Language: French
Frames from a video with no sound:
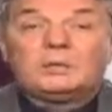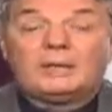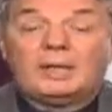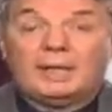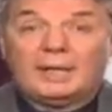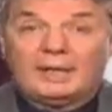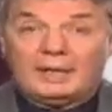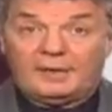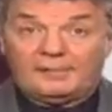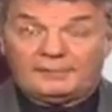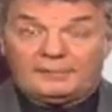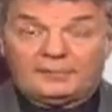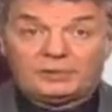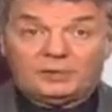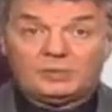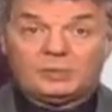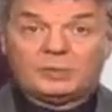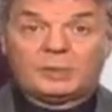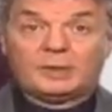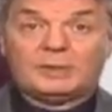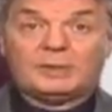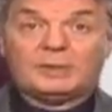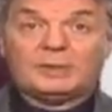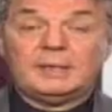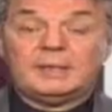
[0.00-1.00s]
à la fin du
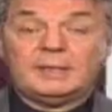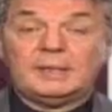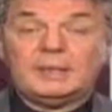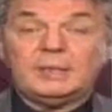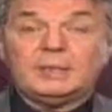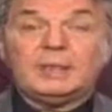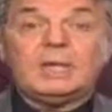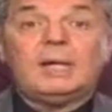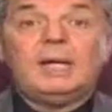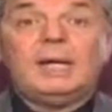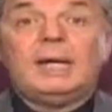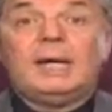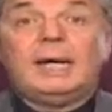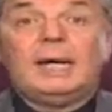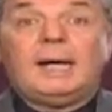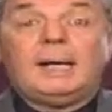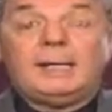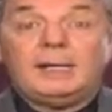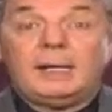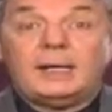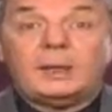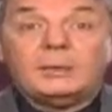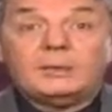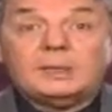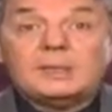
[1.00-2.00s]
Moyen Âge, à
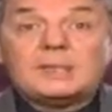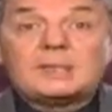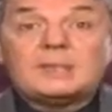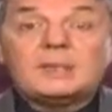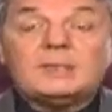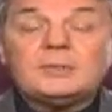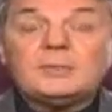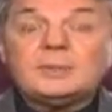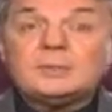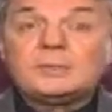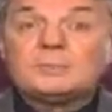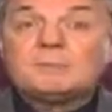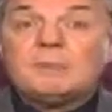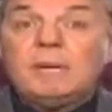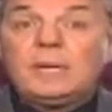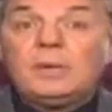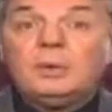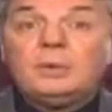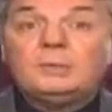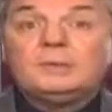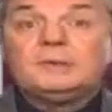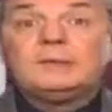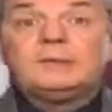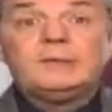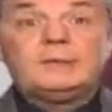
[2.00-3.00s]
la Renaissance,
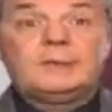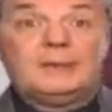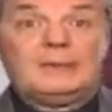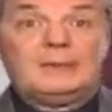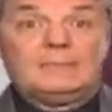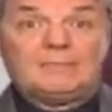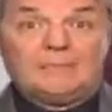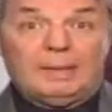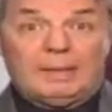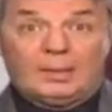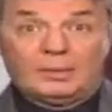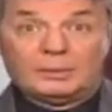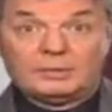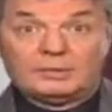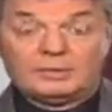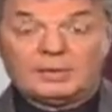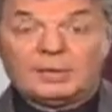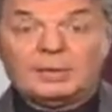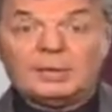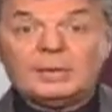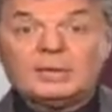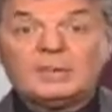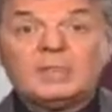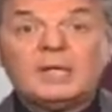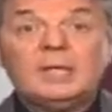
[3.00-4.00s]
balloté et
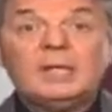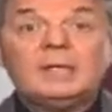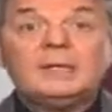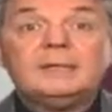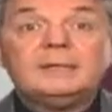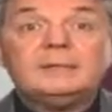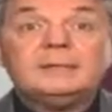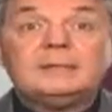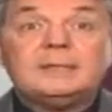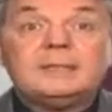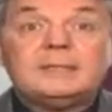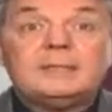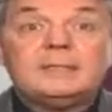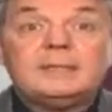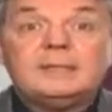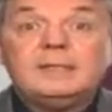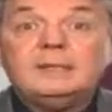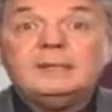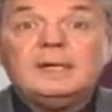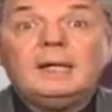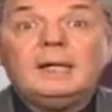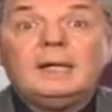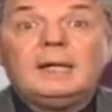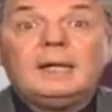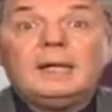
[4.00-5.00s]
ballottage
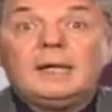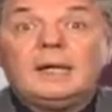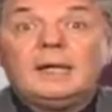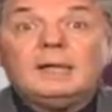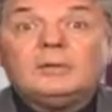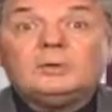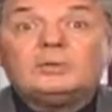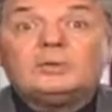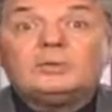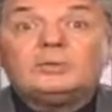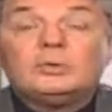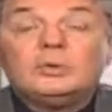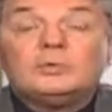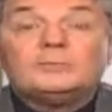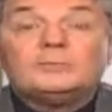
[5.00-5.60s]
désignent l'acte de